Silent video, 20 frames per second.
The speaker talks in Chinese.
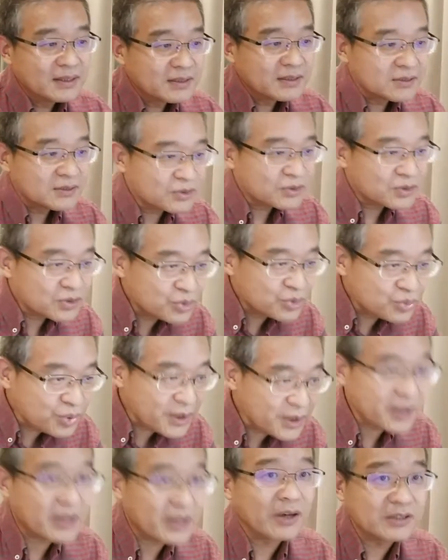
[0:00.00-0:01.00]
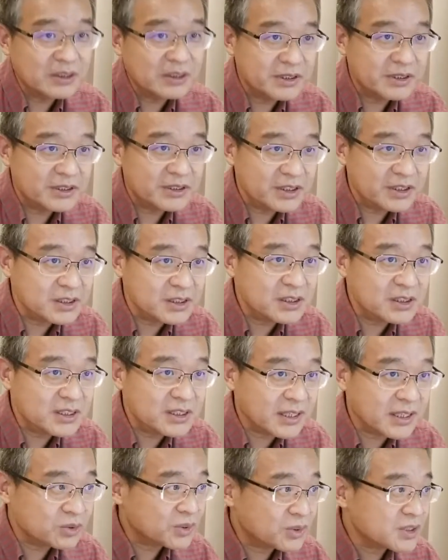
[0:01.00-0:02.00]
就是最好你们提
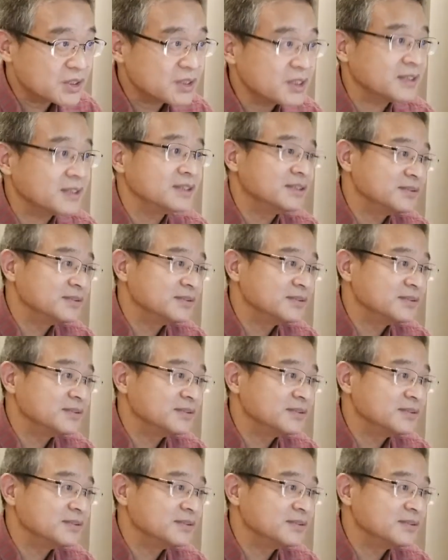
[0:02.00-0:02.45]
前做设计，